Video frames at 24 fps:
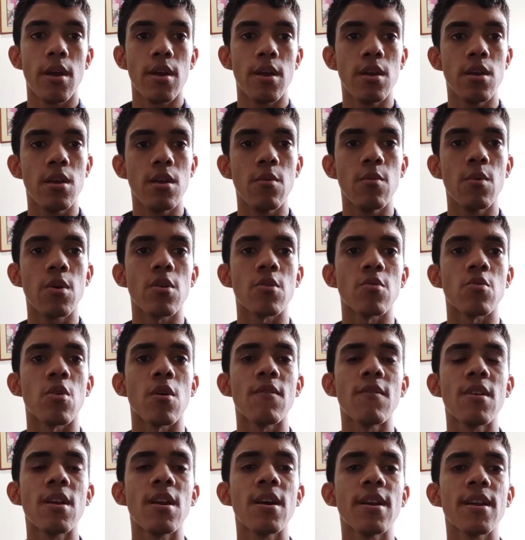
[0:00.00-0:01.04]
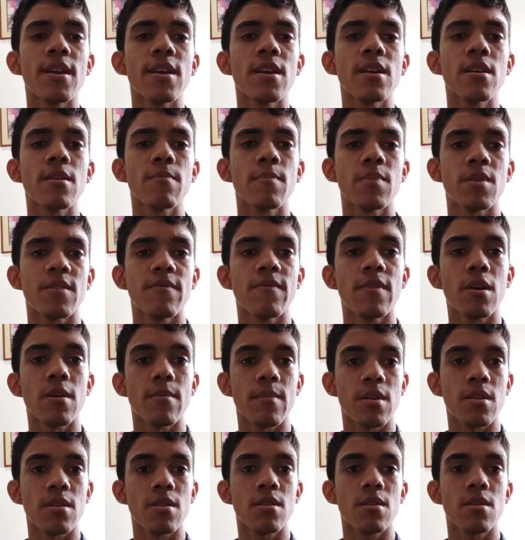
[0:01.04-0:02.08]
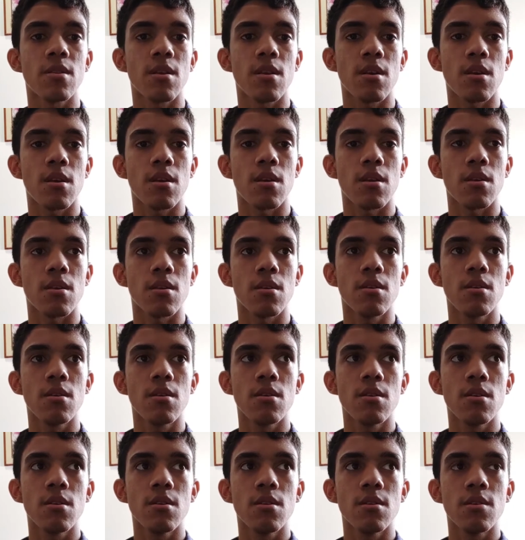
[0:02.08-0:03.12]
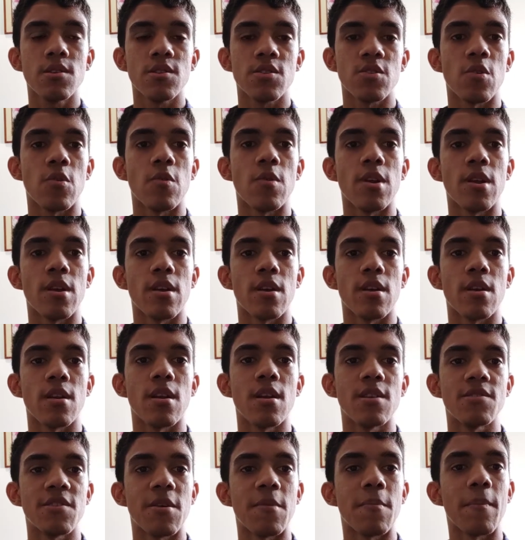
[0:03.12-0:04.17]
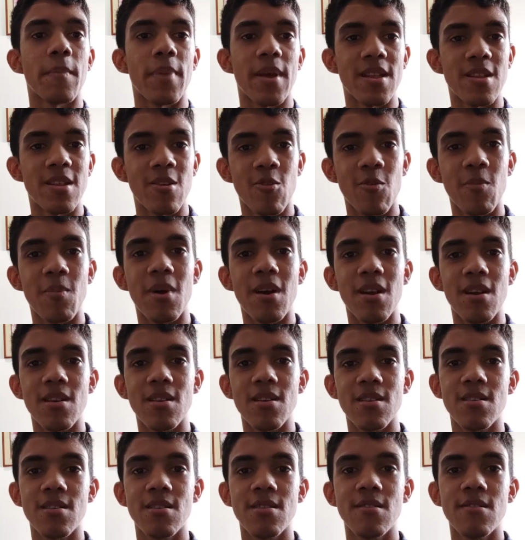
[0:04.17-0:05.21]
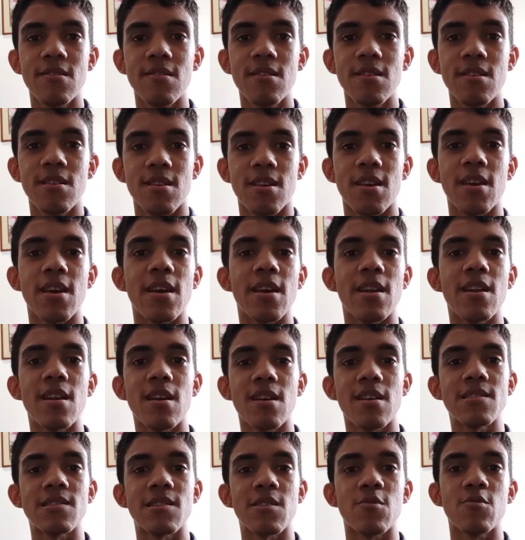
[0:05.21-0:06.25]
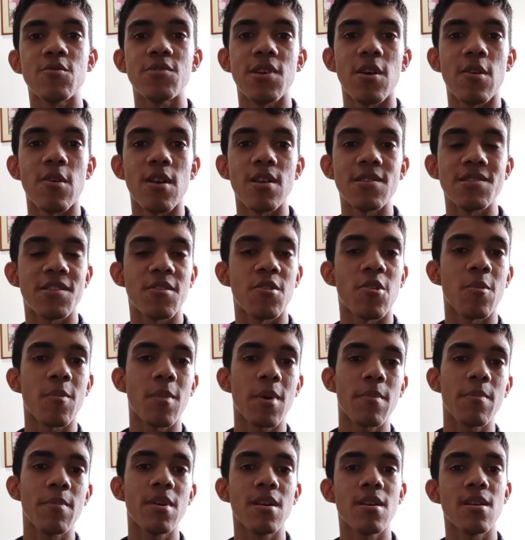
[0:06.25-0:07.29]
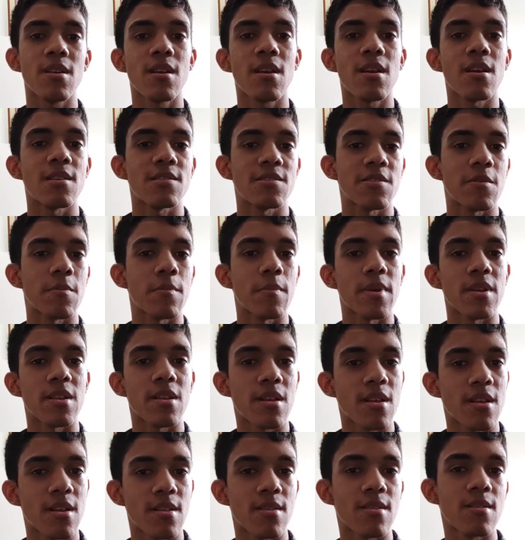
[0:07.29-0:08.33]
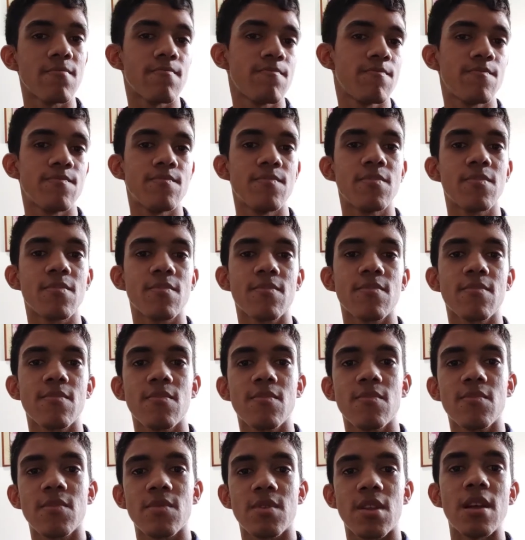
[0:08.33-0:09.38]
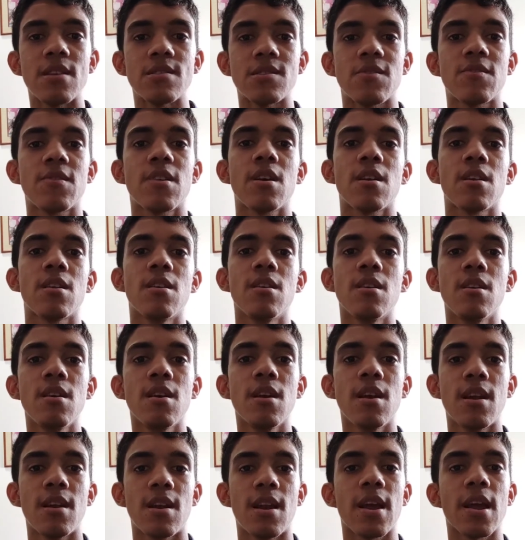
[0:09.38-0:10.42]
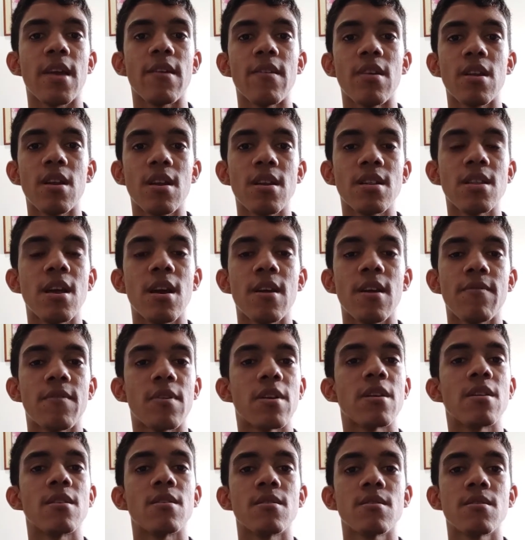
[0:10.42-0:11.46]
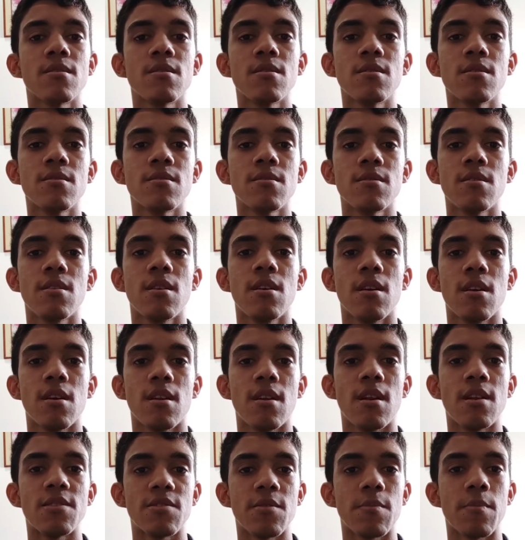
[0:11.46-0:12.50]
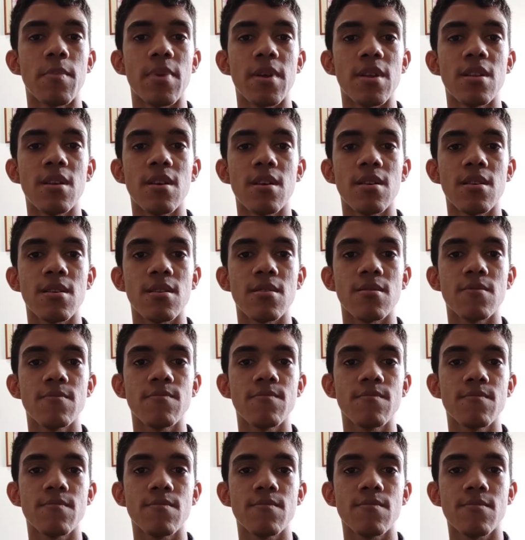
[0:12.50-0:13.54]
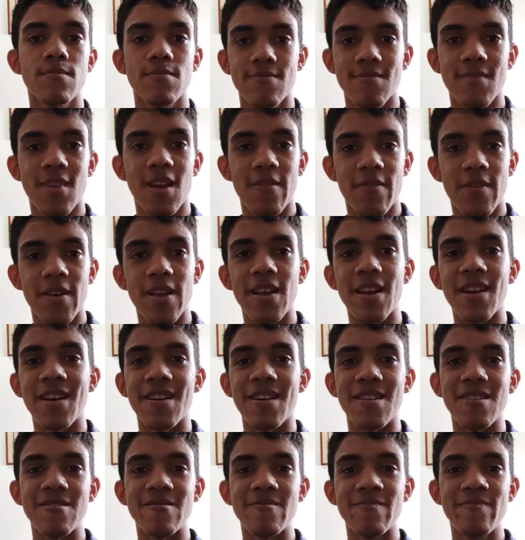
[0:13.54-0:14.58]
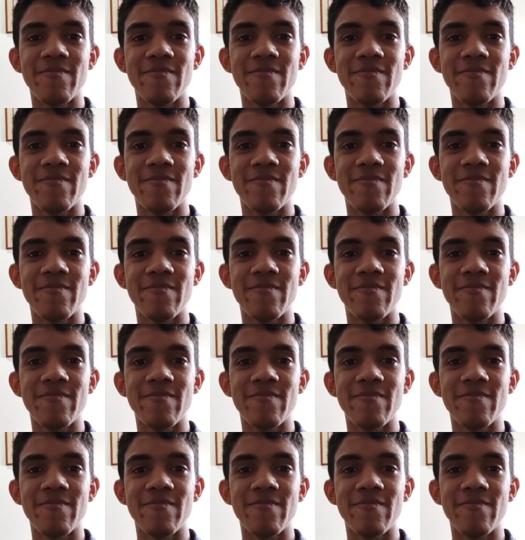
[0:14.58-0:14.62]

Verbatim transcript: Y bueno, no hablaré específicamente sobre la champeta urbana, que es la que se escucha ahora, sino más bien la champeta tradicional, la que viene desde África, la champeta africana.